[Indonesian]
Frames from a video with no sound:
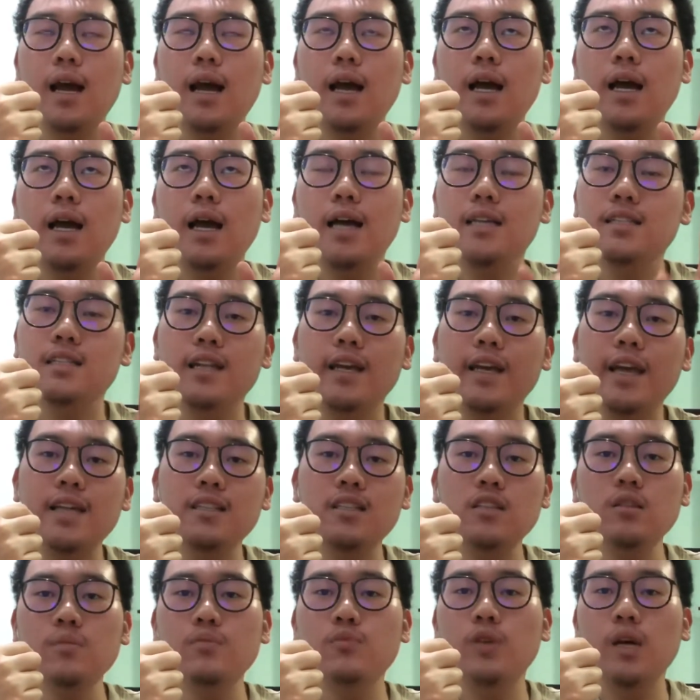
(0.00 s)
azelaic acid
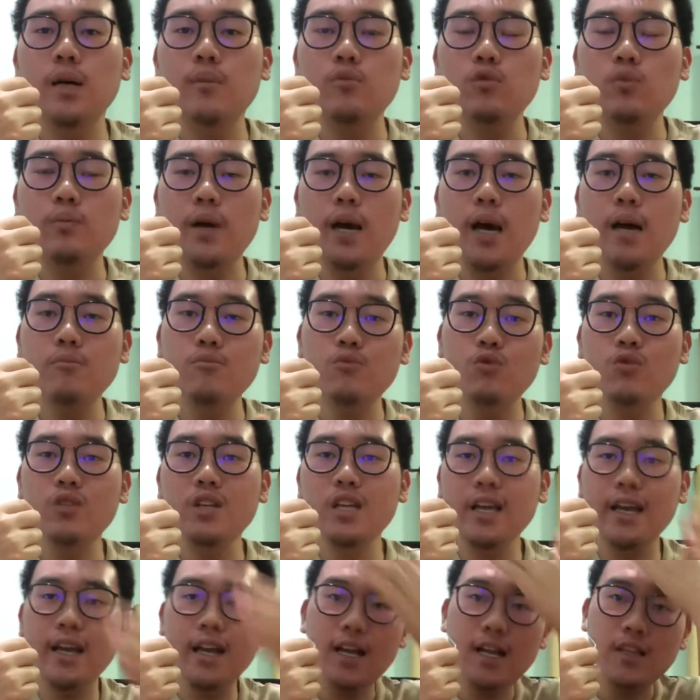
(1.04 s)
itu bukan merupakan murni
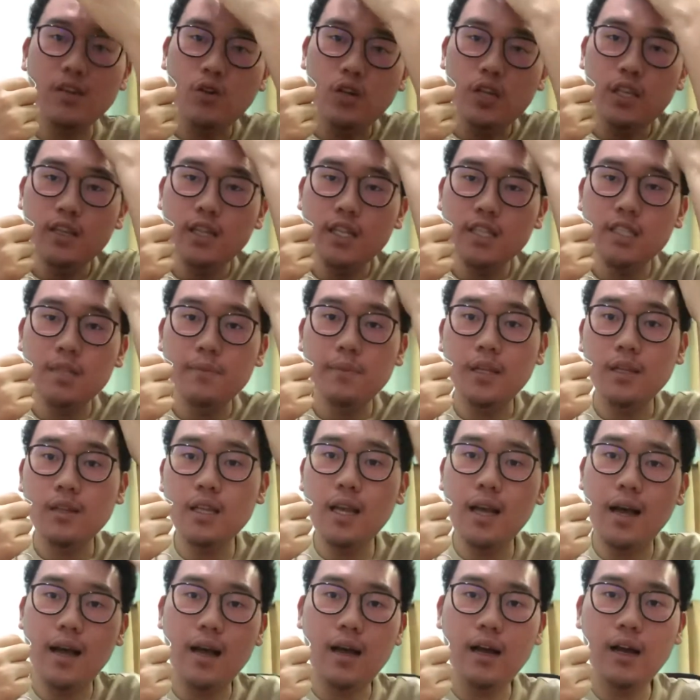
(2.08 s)
keratolitik seperti
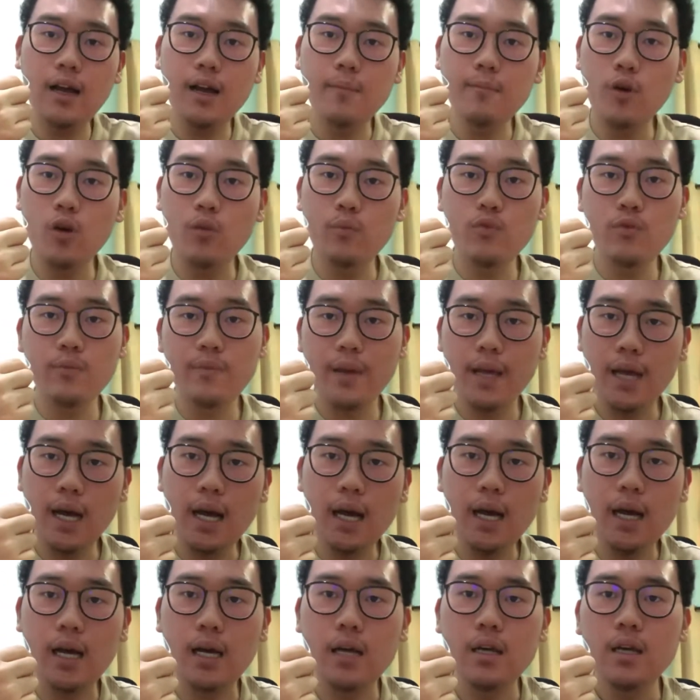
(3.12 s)
AHA maupun
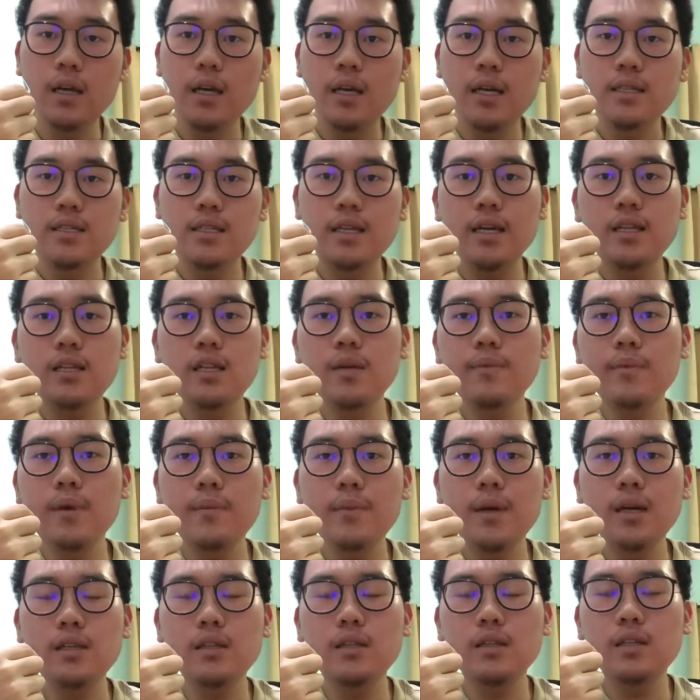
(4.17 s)
BHA jadi
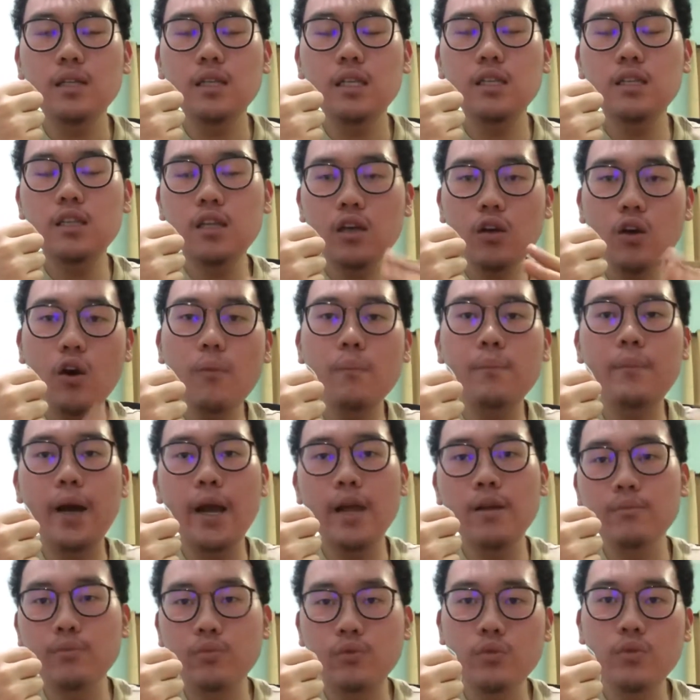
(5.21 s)
memang di
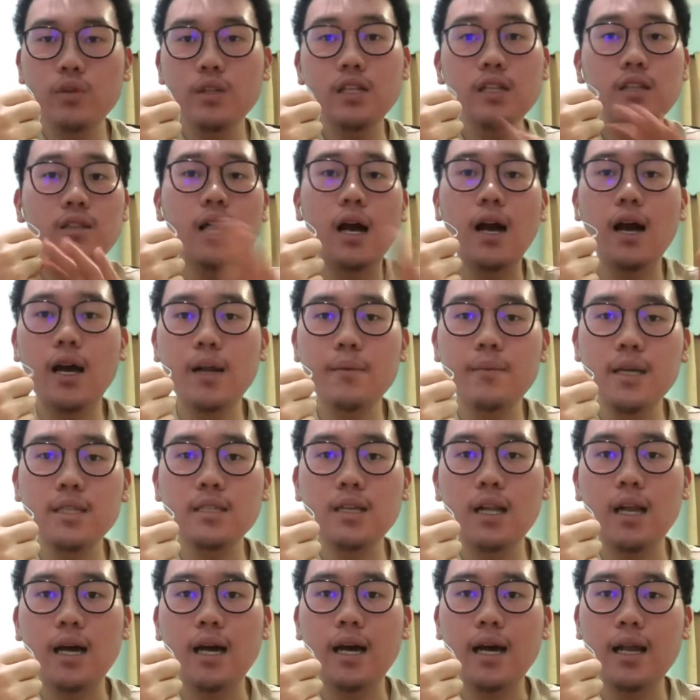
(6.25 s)
combine pun tidak akan
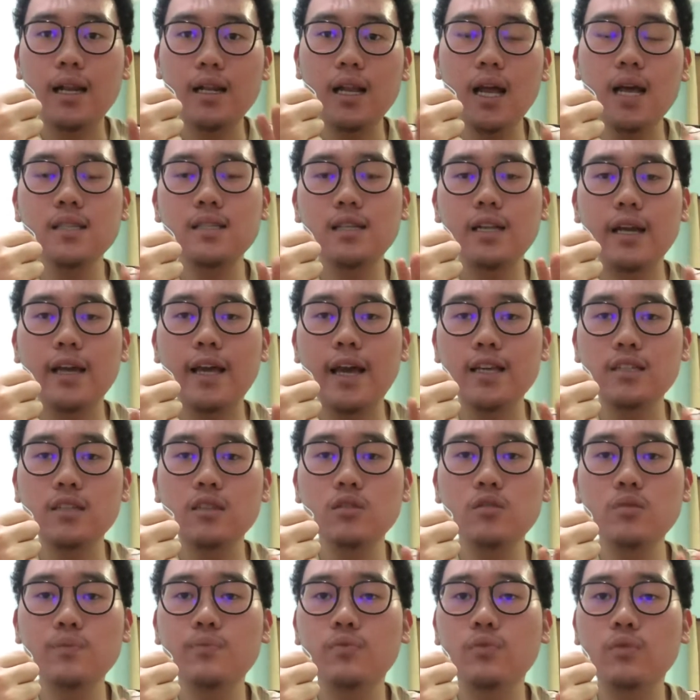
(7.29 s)
masalah karena azelaic acid
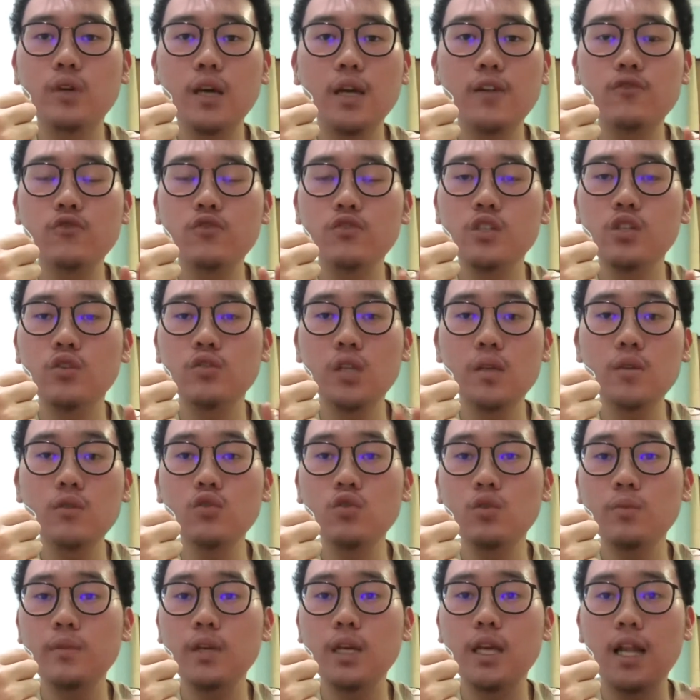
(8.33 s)
itu bukan fungsi utamanya
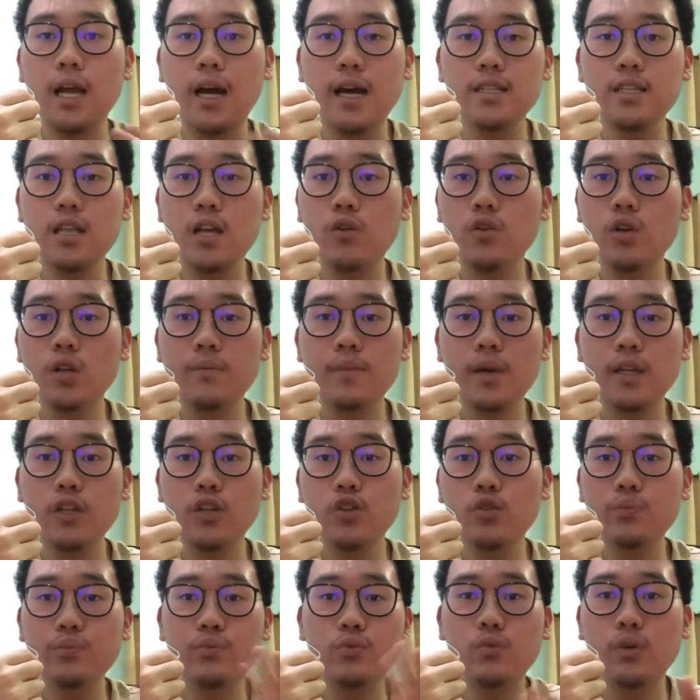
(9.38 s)
untuk menghilangkan sel kulit mati
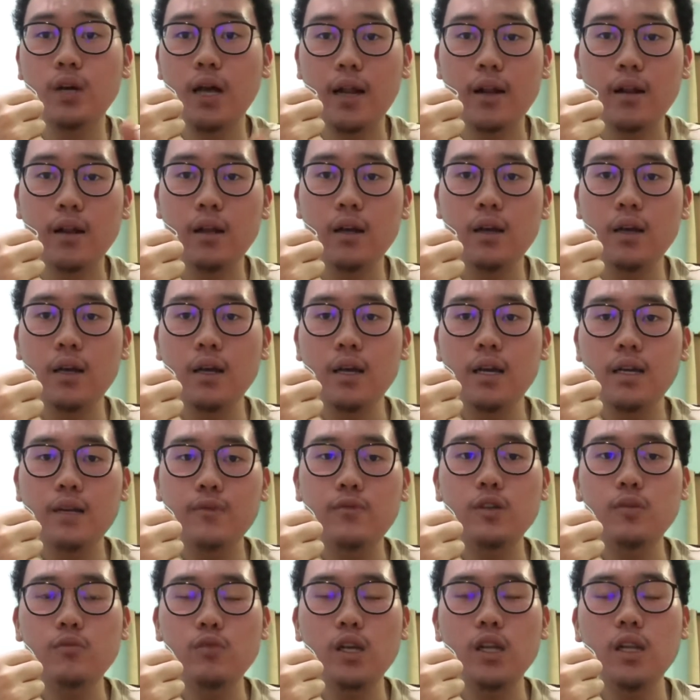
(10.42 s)
itu bukan
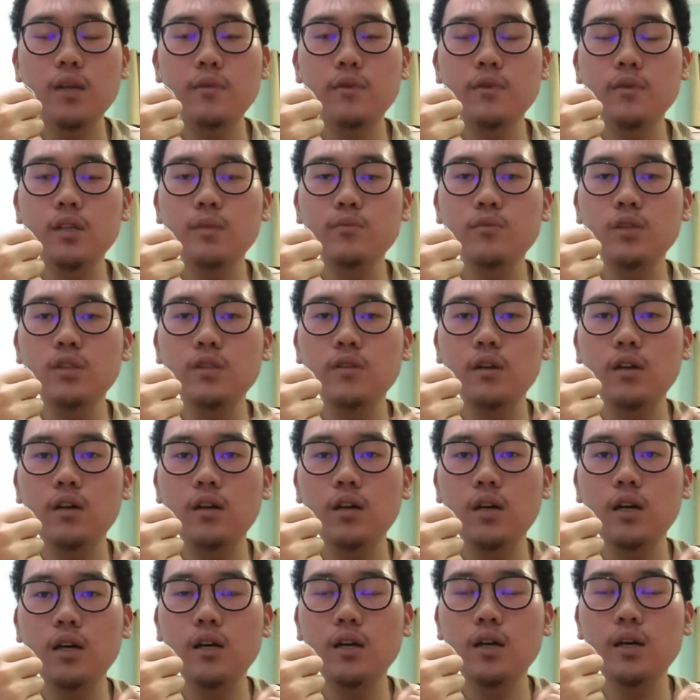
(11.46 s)
kemungkinan
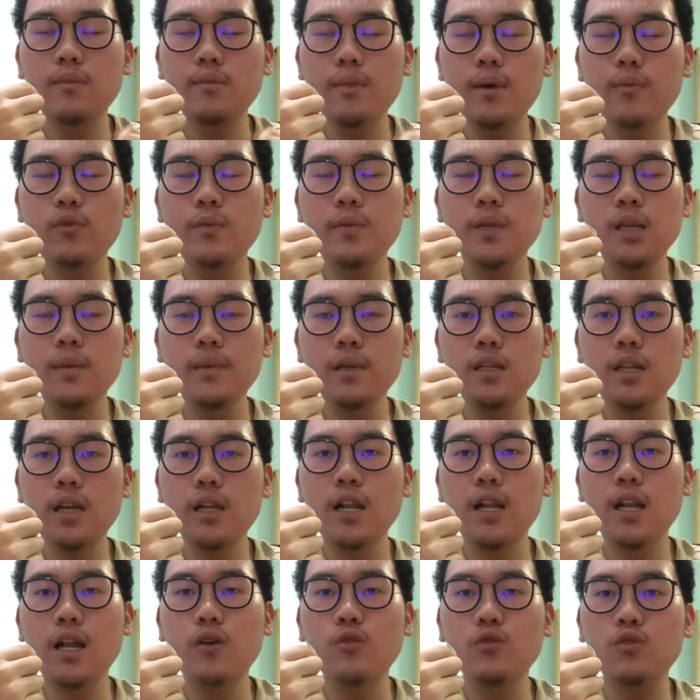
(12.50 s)
eh, kemampuan pertama dia
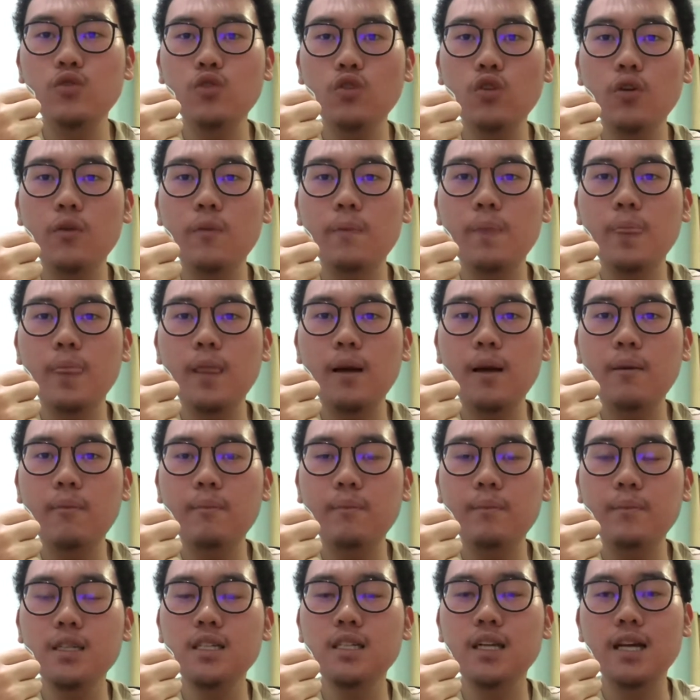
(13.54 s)
adalah untuk
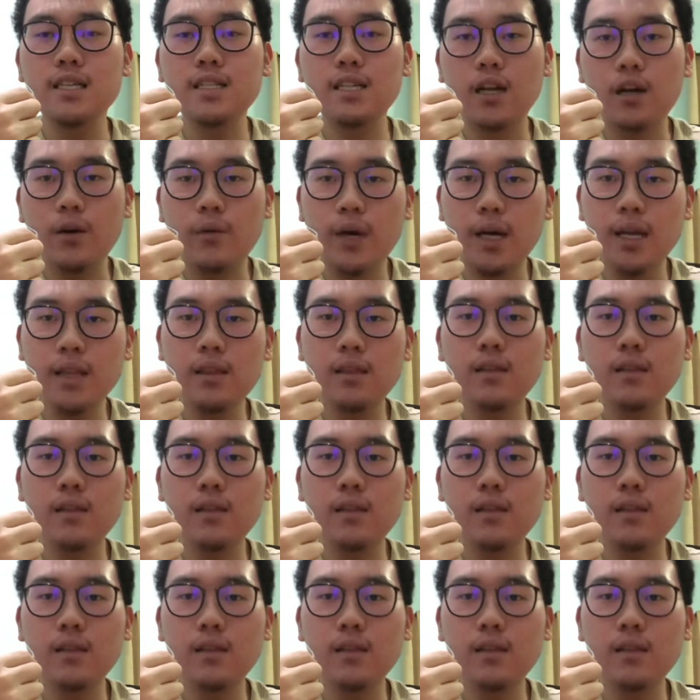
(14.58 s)
mencegah jerawat